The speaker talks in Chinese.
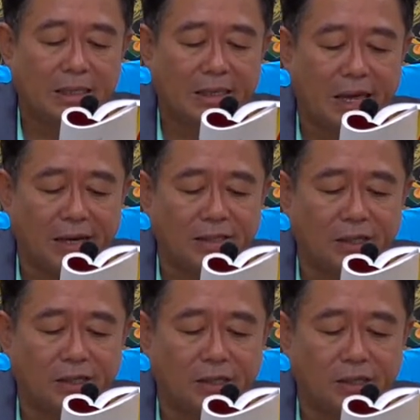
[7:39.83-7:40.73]
沿
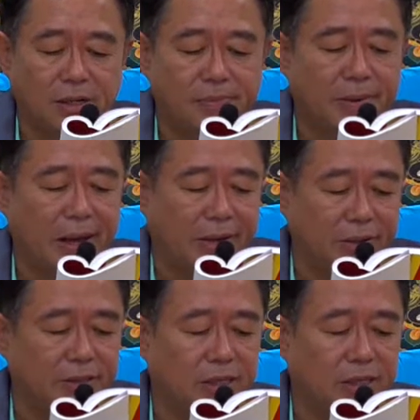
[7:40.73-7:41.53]
着任脉而